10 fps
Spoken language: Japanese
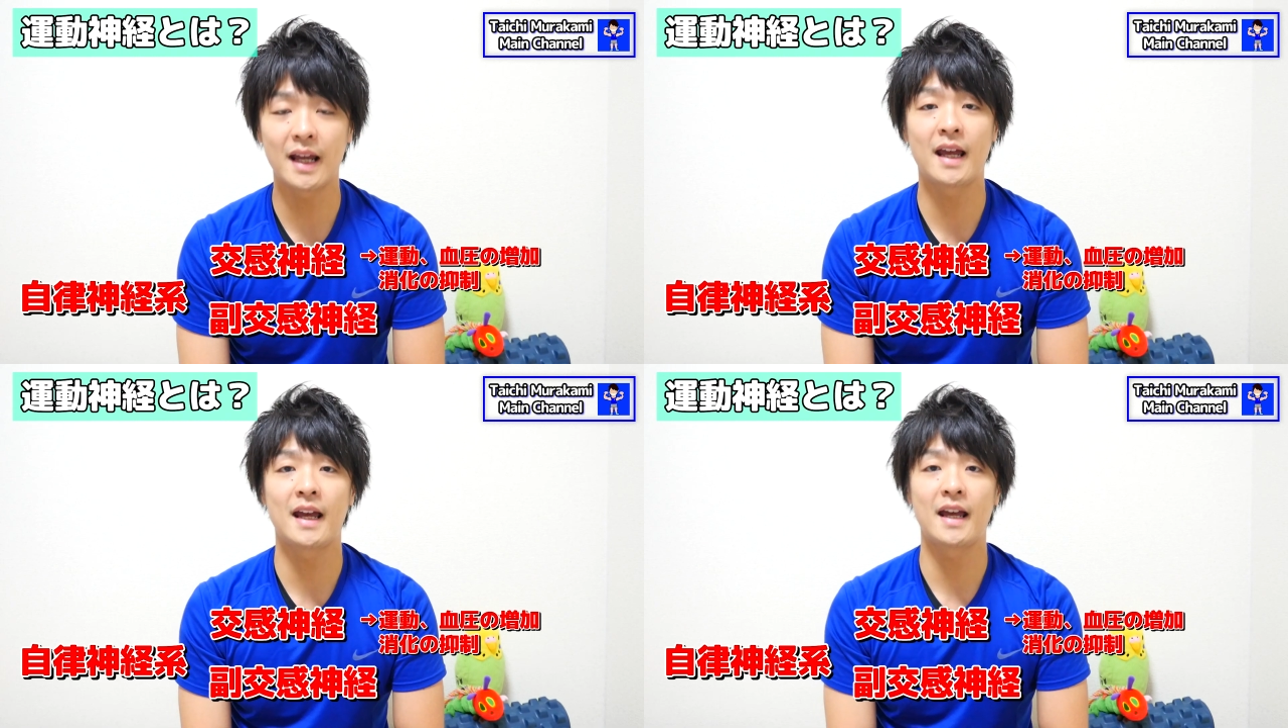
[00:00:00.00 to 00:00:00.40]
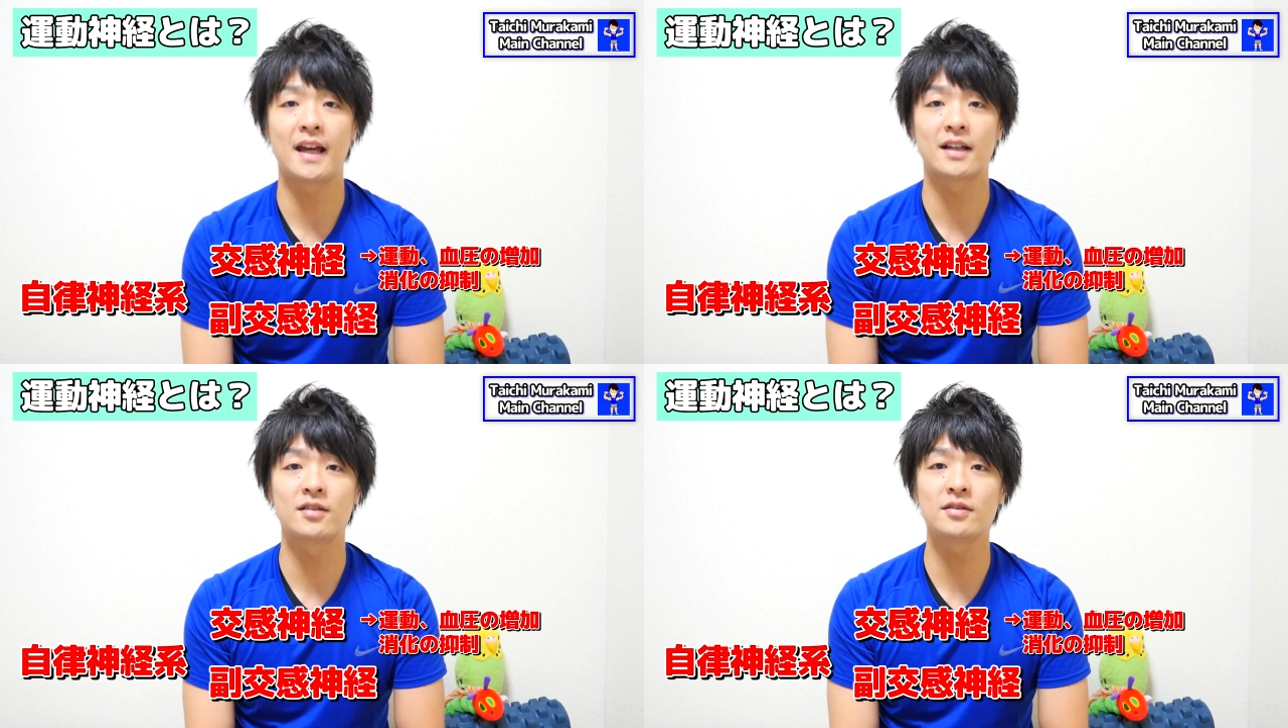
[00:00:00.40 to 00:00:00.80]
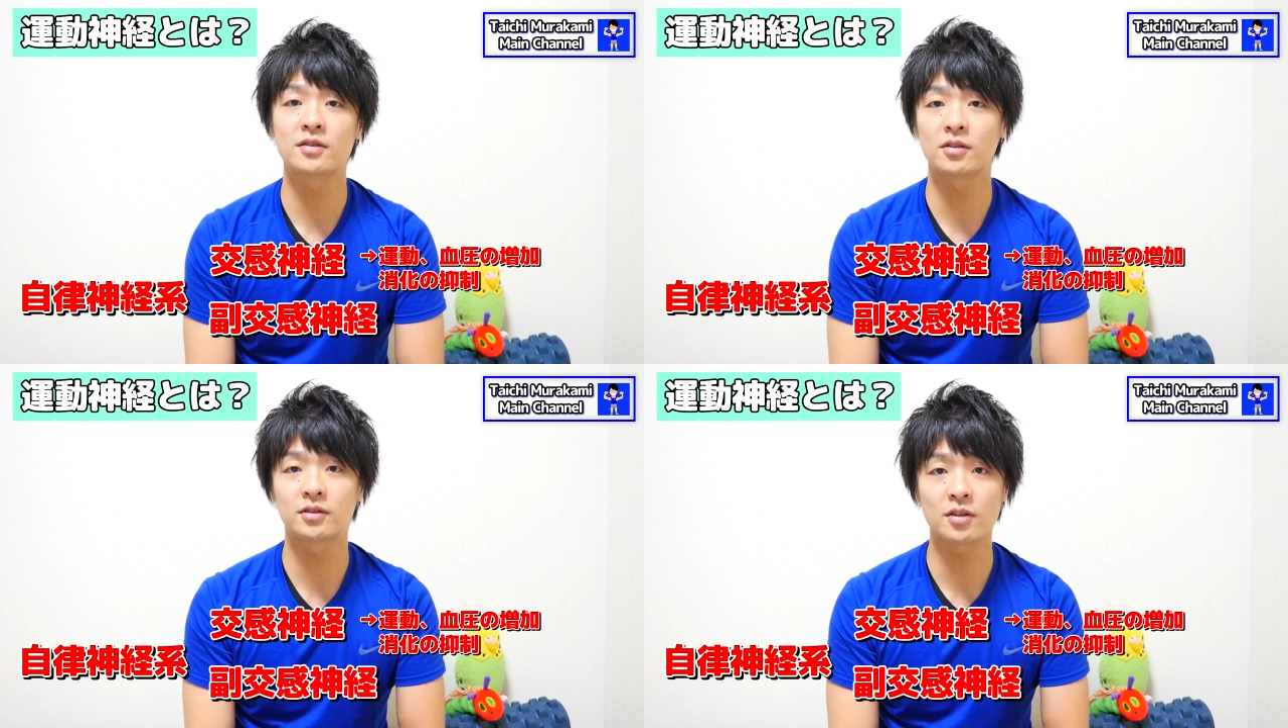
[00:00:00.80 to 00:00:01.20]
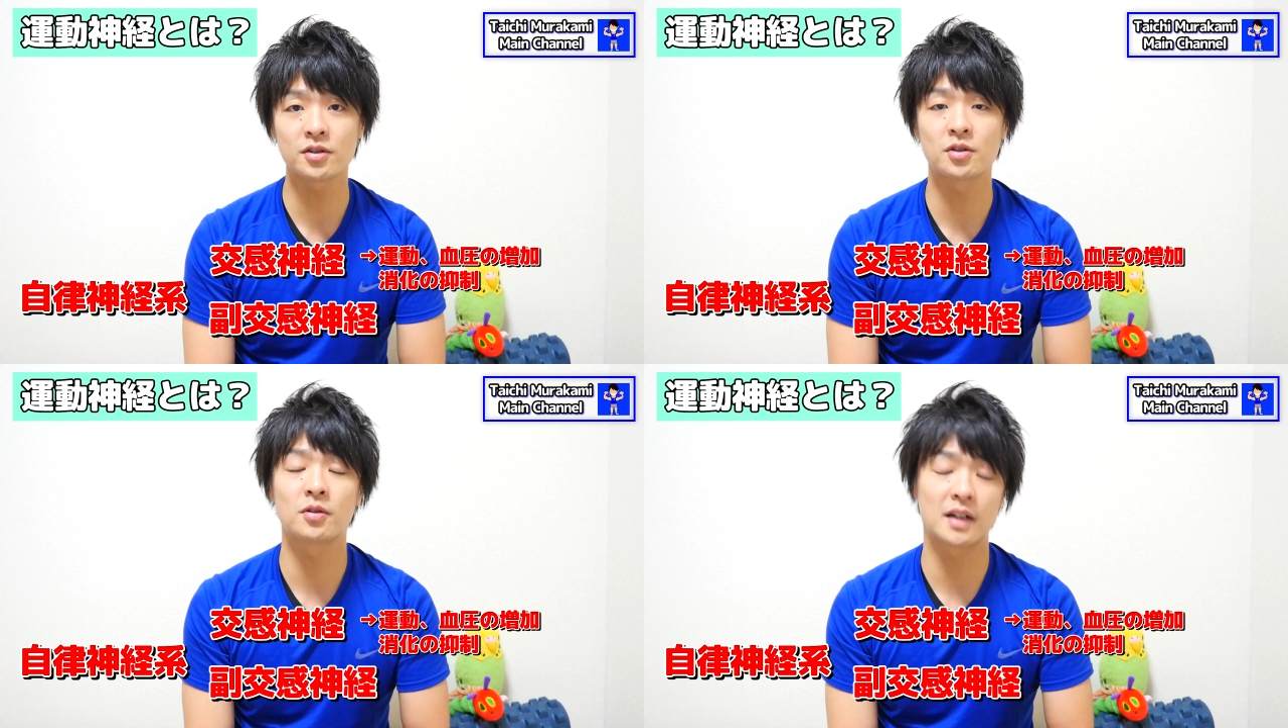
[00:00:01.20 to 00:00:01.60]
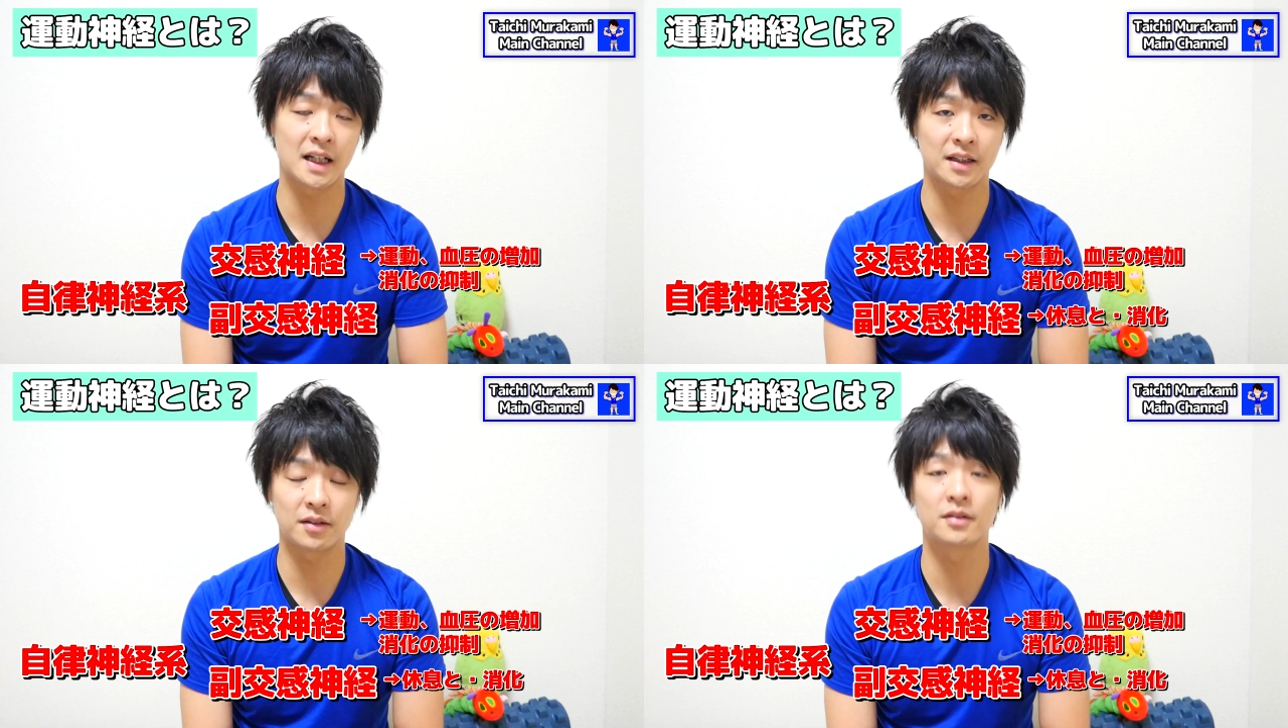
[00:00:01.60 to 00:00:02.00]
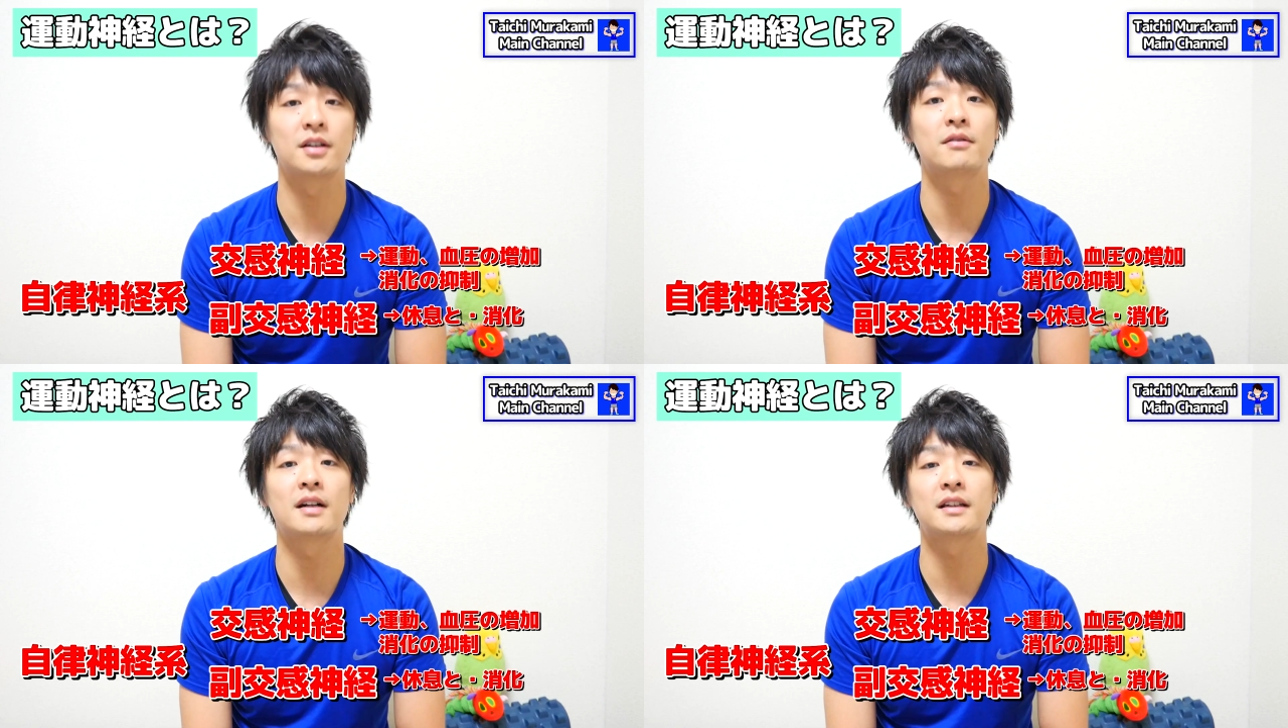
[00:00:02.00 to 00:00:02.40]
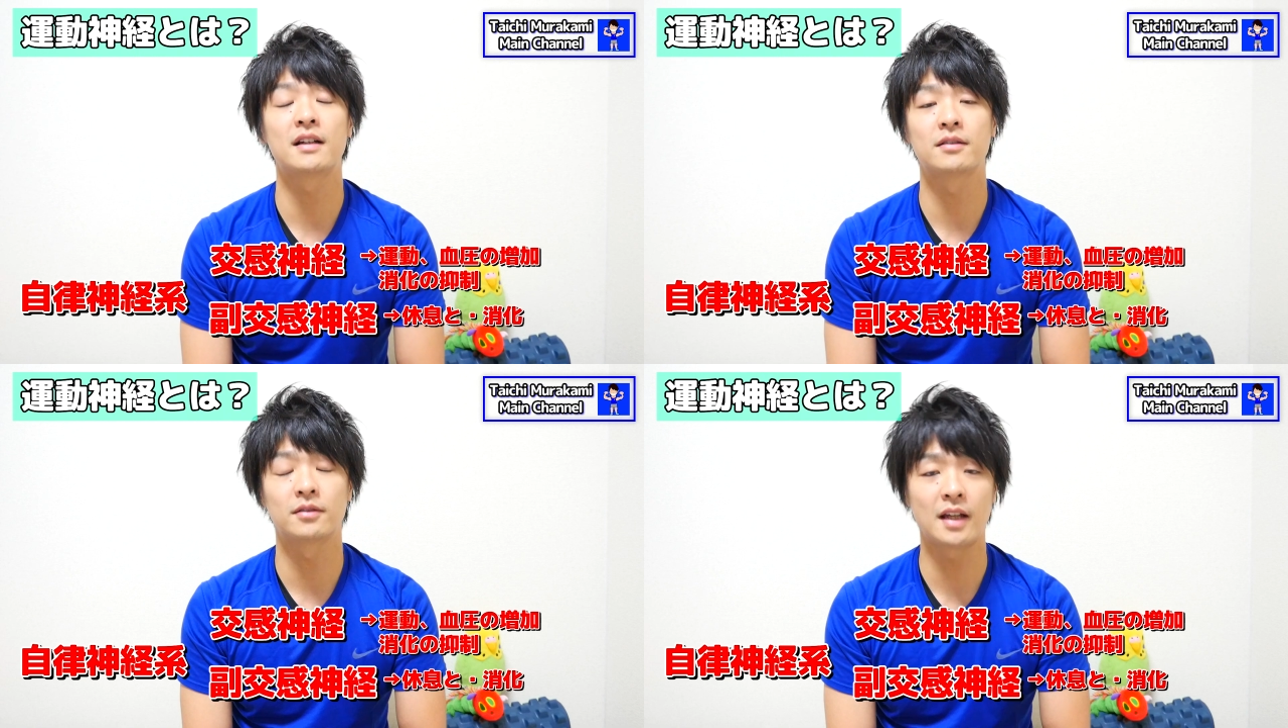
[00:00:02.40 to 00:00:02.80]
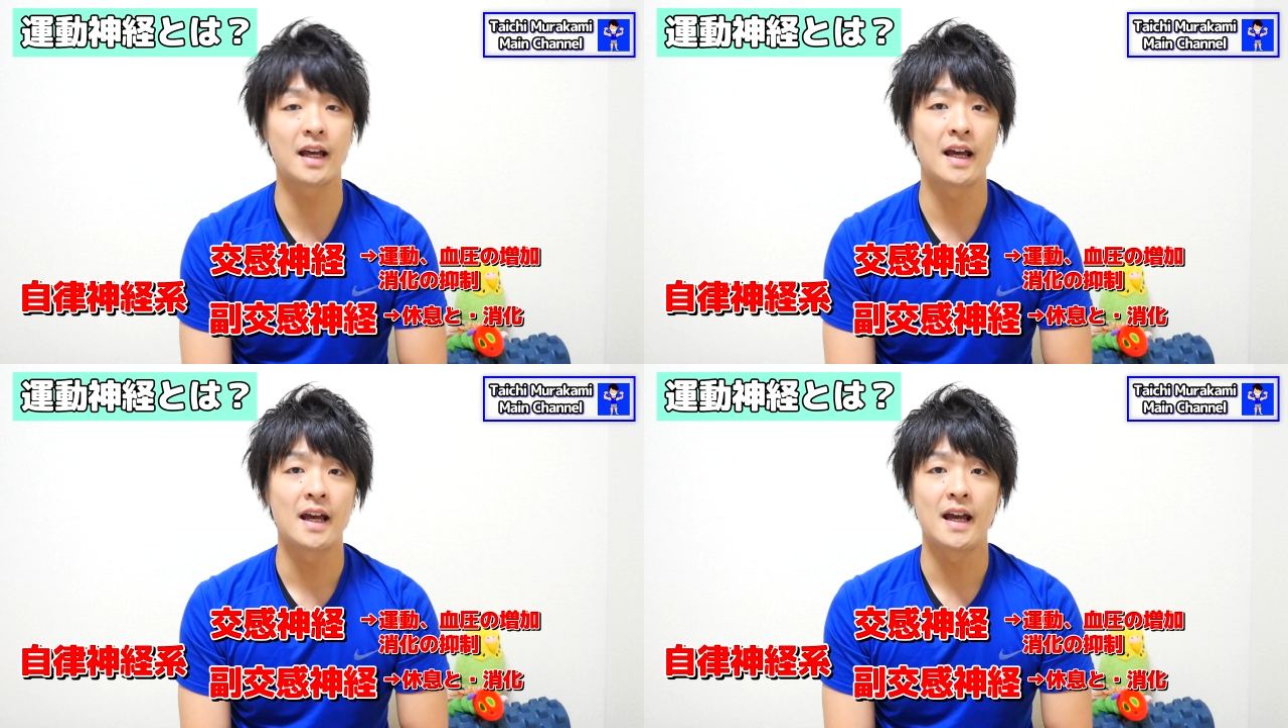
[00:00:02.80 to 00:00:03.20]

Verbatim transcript: えー、休息と消化っていうふうに言われているので、